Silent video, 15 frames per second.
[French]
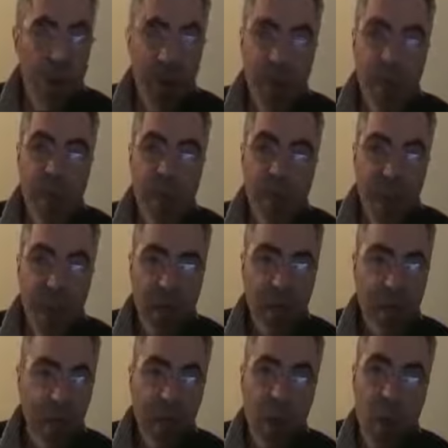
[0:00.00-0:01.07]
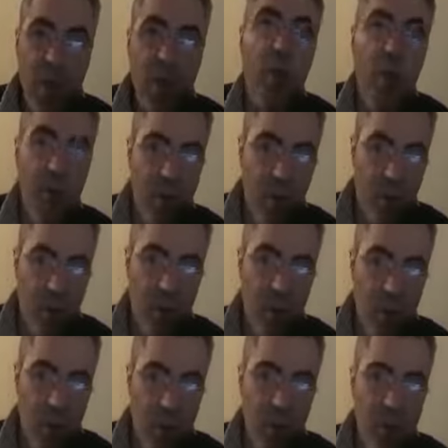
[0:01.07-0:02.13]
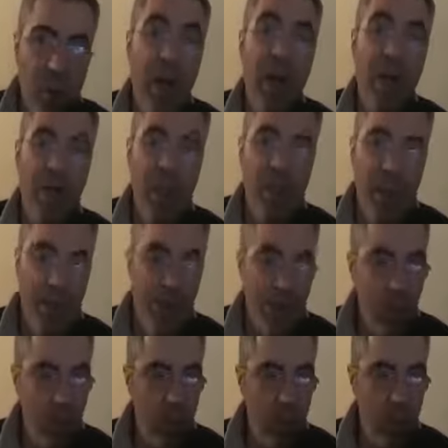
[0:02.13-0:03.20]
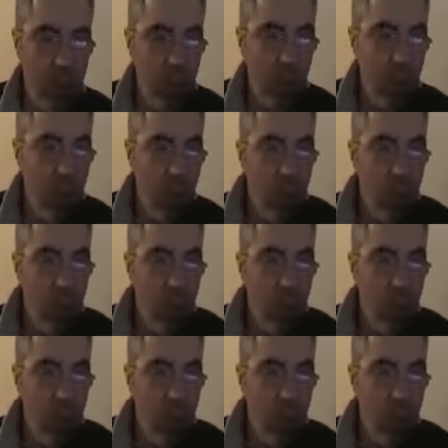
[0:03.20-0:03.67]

un média qui n'est pas encore censuré alhamdoulillah parce que